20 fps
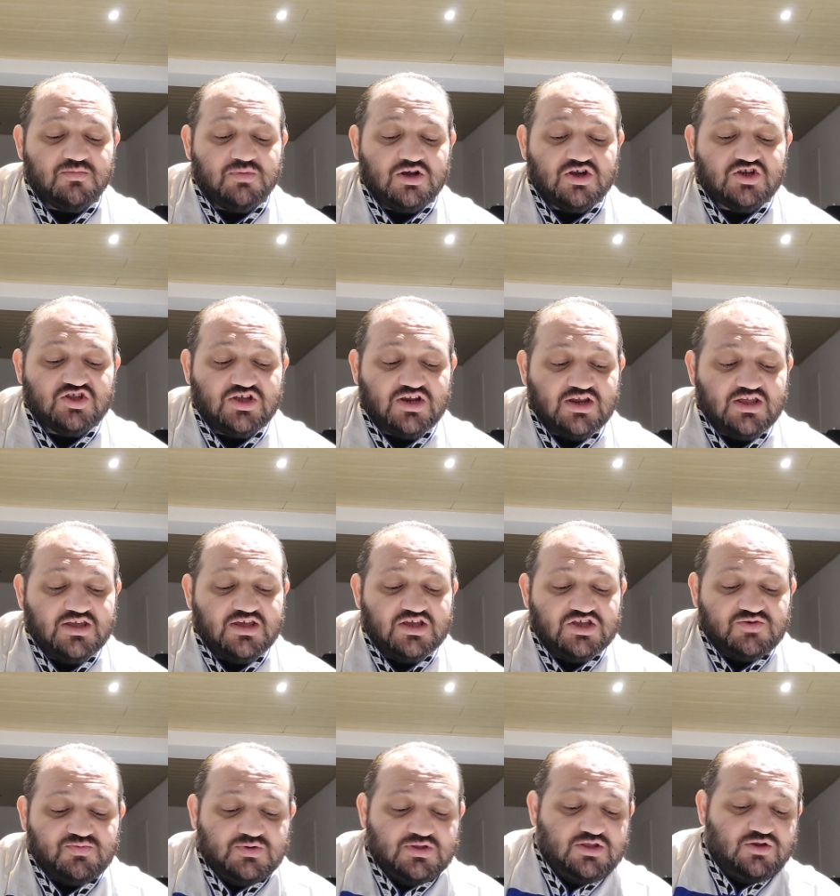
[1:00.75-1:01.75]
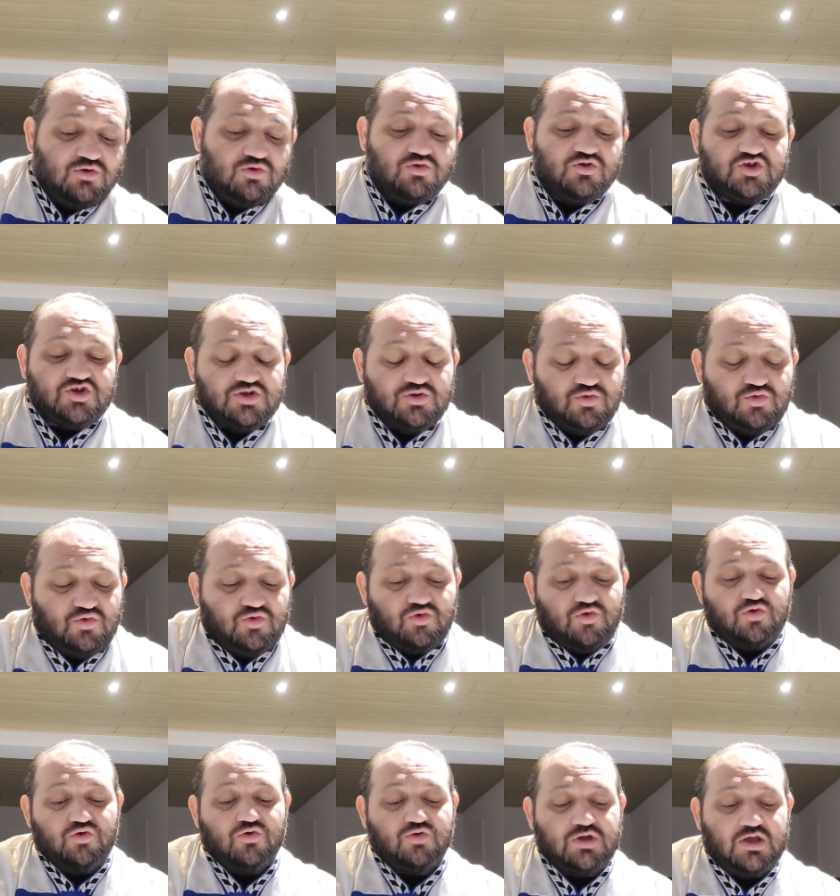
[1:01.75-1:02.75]
maçlara geçmeden önce
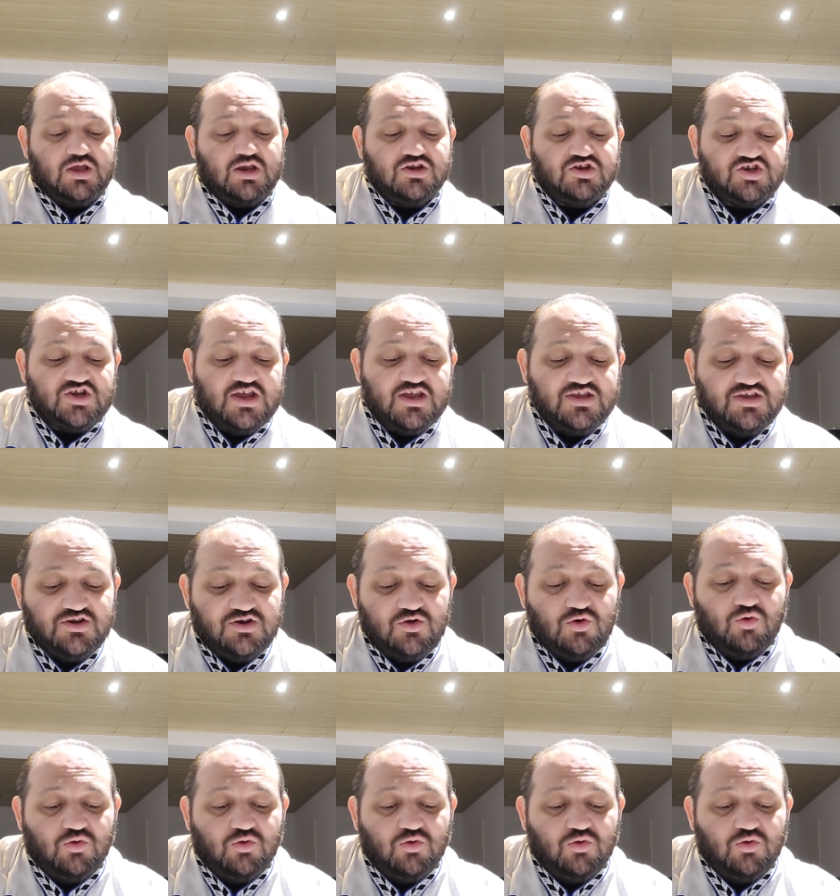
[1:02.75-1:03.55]
dünkü gelişen yeni